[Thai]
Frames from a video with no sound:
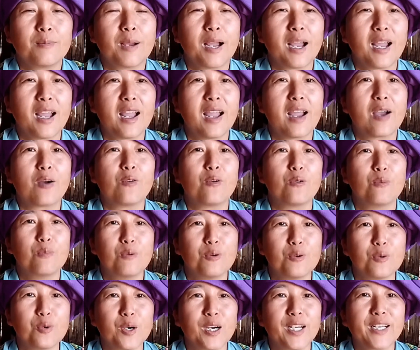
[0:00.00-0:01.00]
ผ้าคลุม
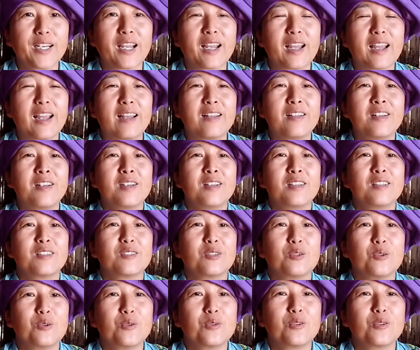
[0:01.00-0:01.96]
หัวนะคะ ทร